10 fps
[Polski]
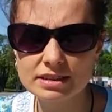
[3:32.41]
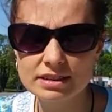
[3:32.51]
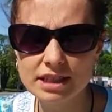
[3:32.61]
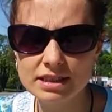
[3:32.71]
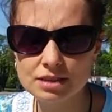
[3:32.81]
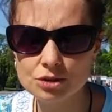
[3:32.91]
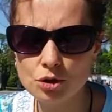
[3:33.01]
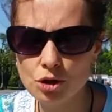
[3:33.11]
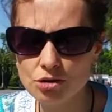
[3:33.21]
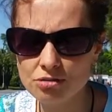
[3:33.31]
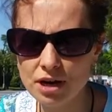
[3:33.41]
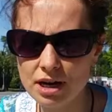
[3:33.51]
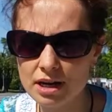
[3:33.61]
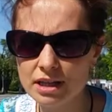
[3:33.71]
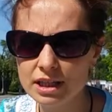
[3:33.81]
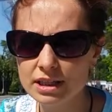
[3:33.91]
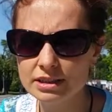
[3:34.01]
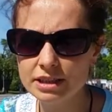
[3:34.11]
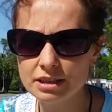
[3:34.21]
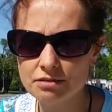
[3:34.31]
dieta sokowa,
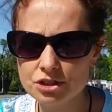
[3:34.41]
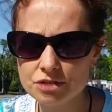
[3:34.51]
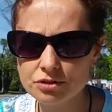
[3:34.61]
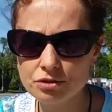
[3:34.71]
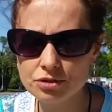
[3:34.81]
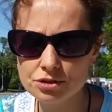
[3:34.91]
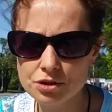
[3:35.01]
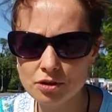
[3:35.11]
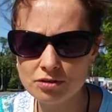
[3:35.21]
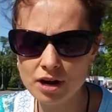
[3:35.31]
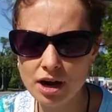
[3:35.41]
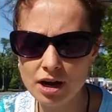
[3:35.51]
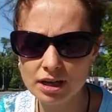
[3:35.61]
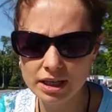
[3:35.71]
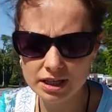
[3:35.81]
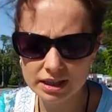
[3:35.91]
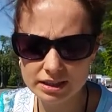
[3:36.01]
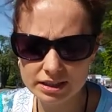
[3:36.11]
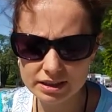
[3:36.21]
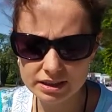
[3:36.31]
dieta warzywno-owocowa,
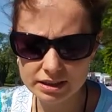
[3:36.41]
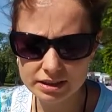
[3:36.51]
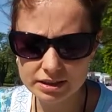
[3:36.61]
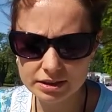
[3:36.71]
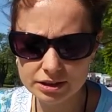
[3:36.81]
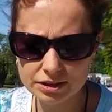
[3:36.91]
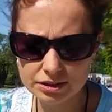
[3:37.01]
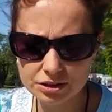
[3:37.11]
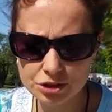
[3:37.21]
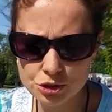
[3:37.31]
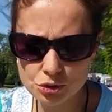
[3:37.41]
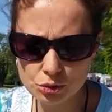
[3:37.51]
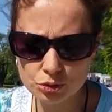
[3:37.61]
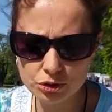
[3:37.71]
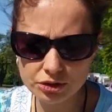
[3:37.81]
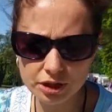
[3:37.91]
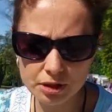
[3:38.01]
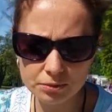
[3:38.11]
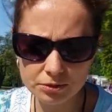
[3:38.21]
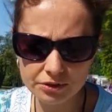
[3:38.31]
Yy, z ziół, to tak
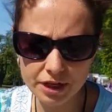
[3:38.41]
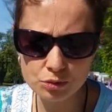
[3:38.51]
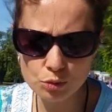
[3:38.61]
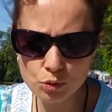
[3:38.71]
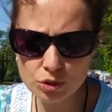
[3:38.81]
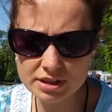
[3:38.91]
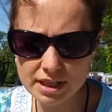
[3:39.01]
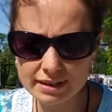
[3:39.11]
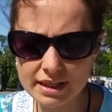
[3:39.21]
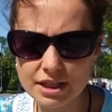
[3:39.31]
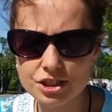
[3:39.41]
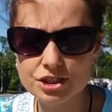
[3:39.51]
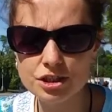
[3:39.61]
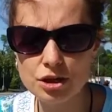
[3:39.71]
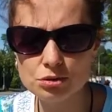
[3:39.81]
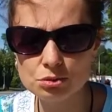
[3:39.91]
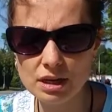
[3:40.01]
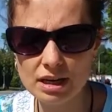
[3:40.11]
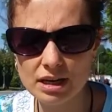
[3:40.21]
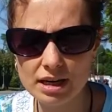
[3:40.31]
jak mówię, głuk, serdecznik,
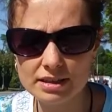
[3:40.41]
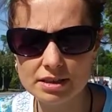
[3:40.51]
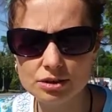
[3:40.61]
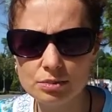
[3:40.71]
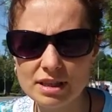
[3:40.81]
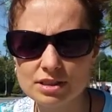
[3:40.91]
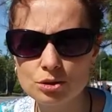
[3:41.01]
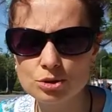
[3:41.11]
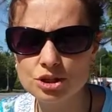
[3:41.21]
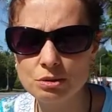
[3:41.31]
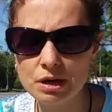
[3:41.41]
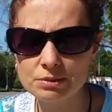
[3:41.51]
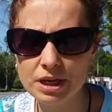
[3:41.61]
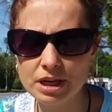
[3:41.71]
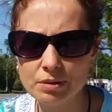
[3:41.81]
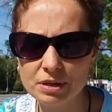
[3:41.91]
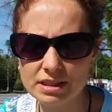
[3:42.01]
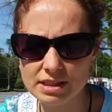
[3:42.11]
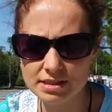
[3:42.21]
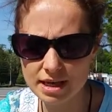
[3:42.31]
kozłek lekarski, one bardzo dobrze działają na
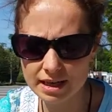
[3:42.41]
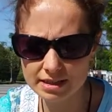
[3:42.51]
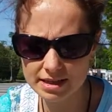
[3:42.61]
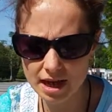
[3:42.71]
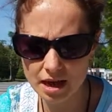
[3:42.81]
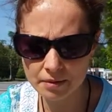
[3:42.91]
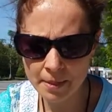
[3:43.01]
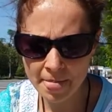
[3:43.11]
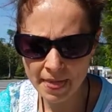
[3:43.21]
pracę serca.